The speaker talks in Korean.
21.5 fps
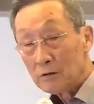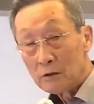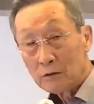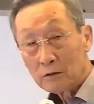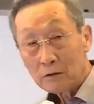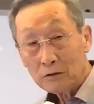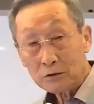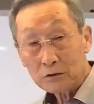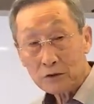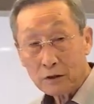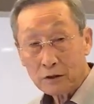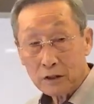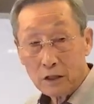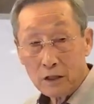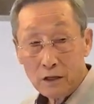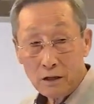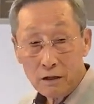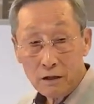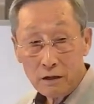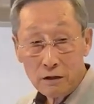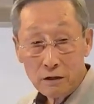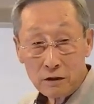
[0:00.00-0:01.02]
그
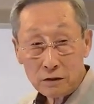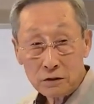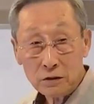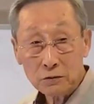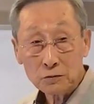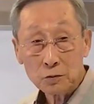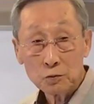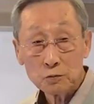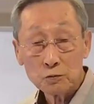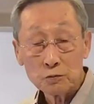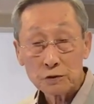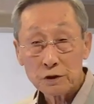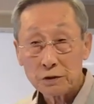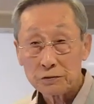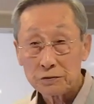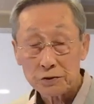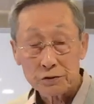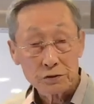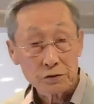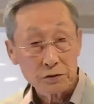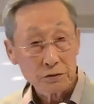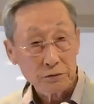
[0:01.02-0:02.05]
제가 그걸
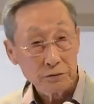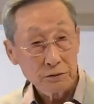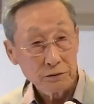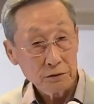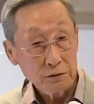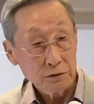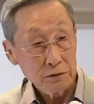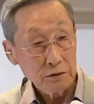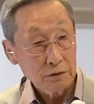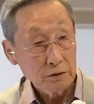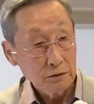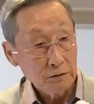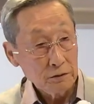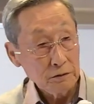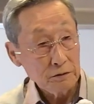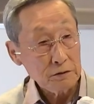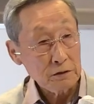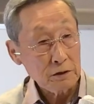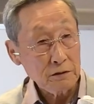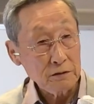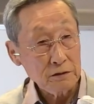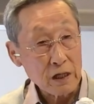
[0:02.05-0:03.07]
우겼어.
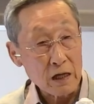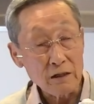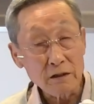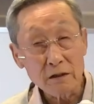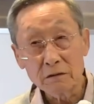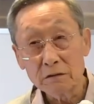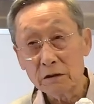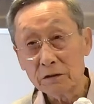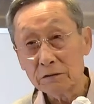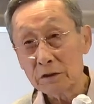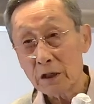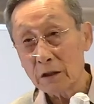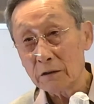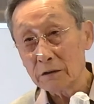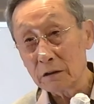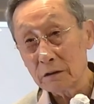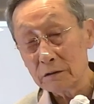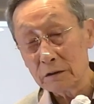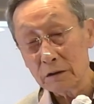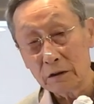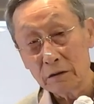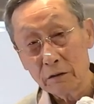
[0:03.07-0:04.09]
그랬더니 다른
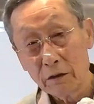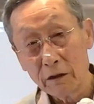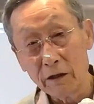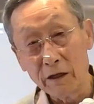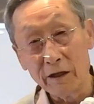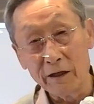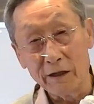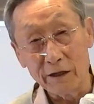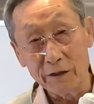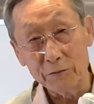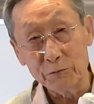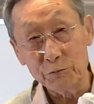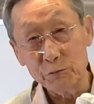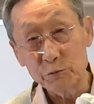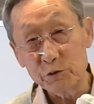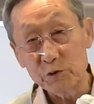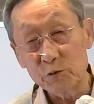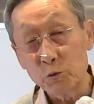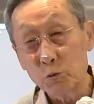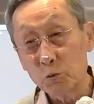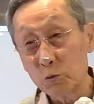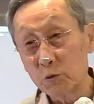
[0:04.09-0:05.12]
의사들이 아,
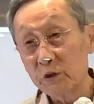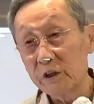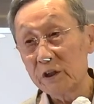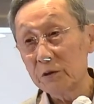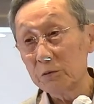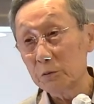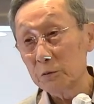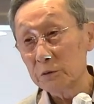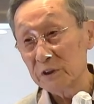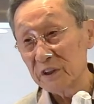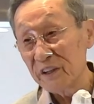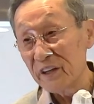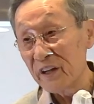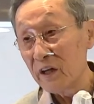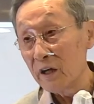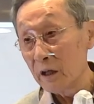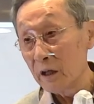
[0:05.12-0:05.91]
웃기고 있네.